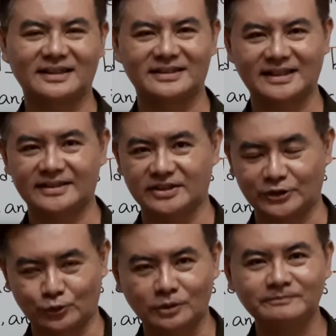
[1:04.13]
来加以解
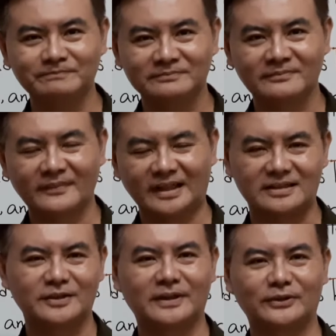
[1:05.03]
说。啊，
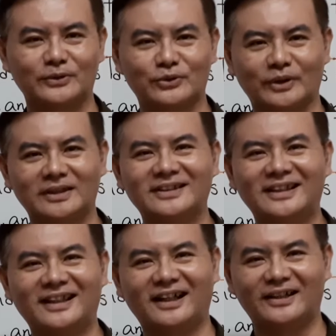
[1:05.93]
希望同学
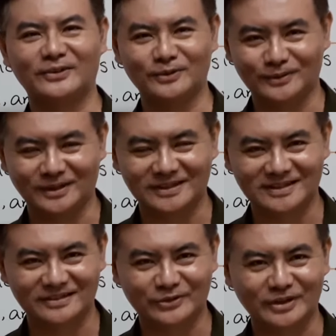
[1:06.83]
啊，如果
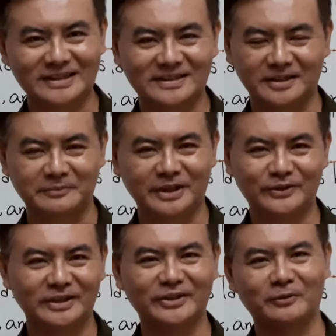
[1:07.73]
觉得这个影片
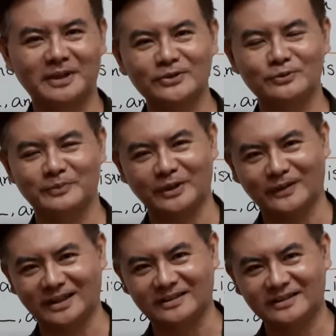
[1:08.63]
对你有帮助，别
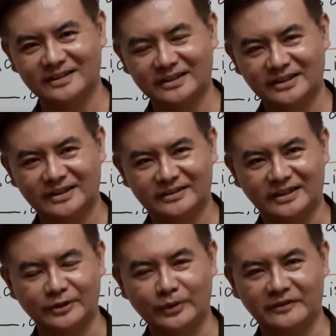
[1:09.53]
忘了
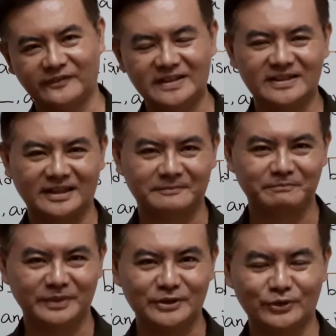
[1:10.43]
订阅、分享，
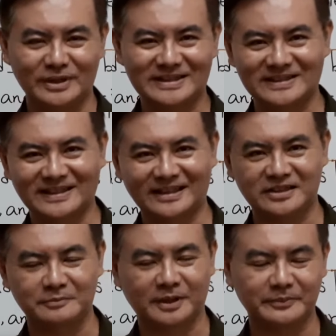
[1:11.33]
并随时开
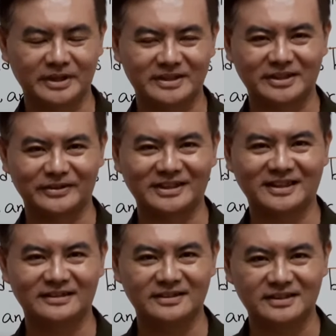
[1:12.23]
启旁边的小铃
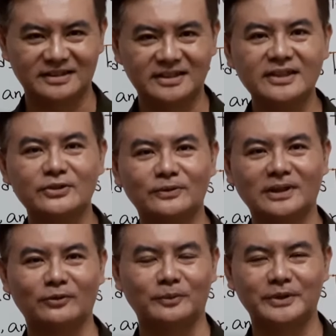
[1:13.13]
铛，以接受
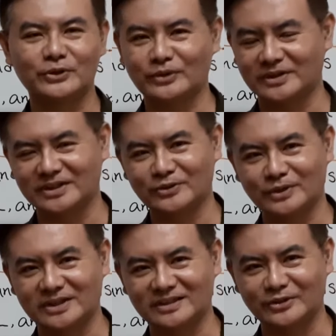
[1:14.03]
到我们最新
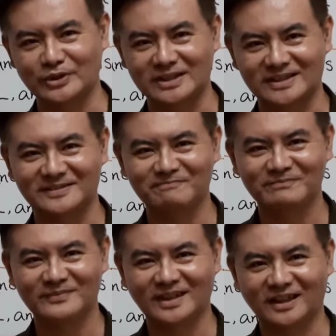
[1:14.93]
最新的讯息。
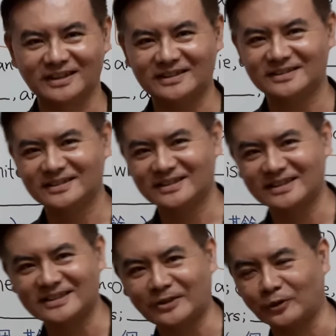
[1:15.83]
好的，
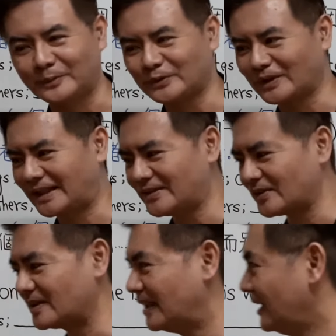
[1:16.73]
现在我们就开始
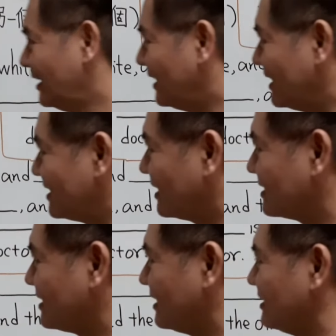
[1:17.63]
来讲一
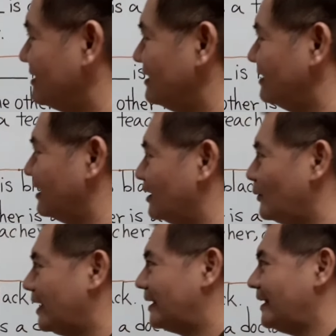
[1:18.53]
下何
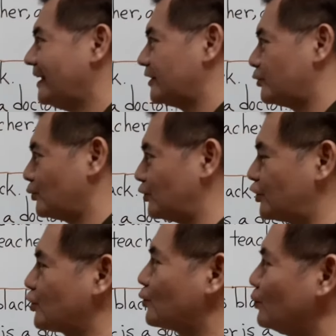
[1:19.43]
谓列举
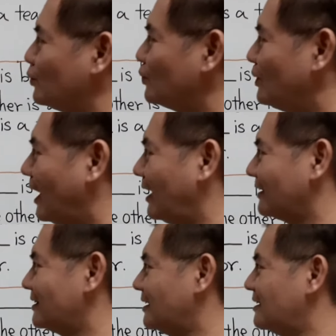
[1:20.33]
之术啊
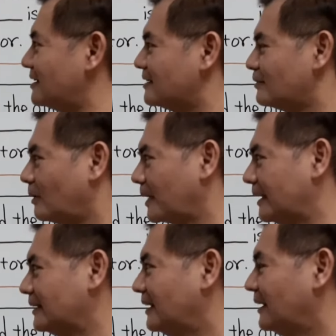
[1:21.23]
的第一集。我们看，
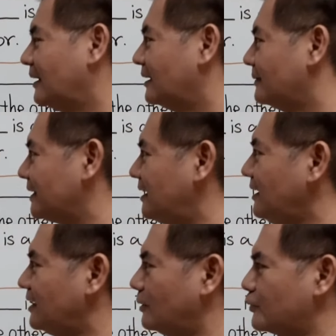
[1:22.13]
那么第
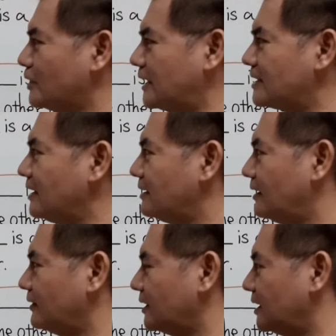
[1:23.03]
一个我们最常见
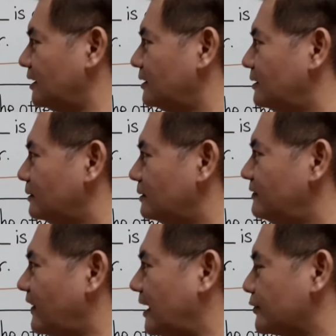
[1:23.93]
到的一个文
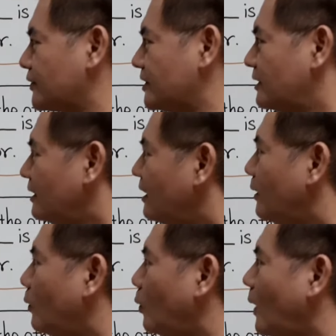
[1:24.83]
法就是
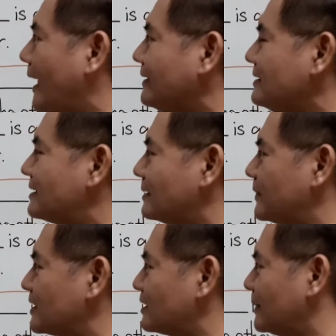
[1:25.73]
one 什
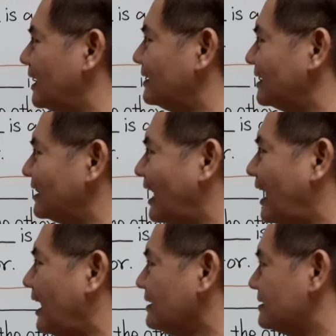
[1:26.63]
么什么 the
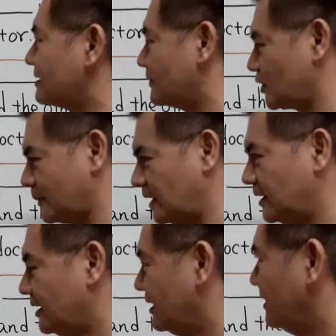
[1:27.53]
other 什么什么，
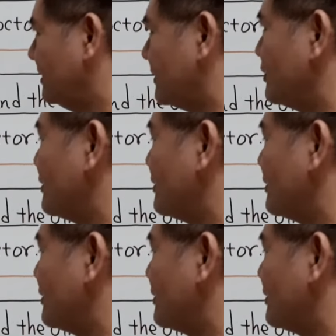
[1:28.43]
也就